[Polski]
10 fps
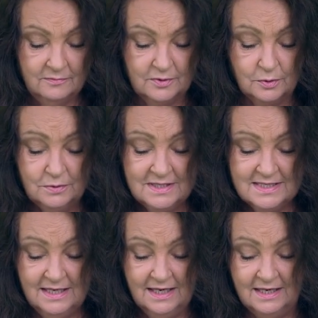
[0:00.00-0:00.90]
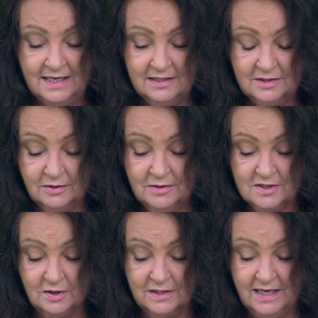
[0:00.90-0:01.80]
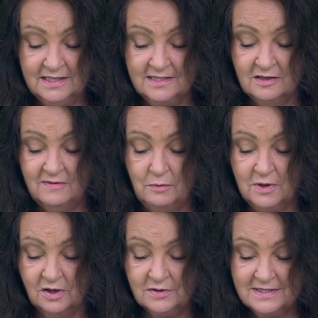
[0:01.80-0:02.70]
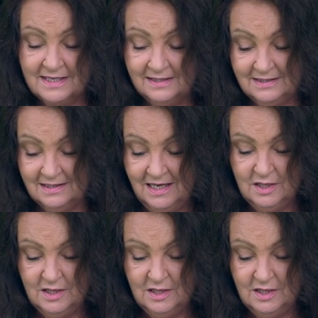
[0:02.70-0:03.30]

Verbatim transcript: Wkrótce Elektron zorganizował koncert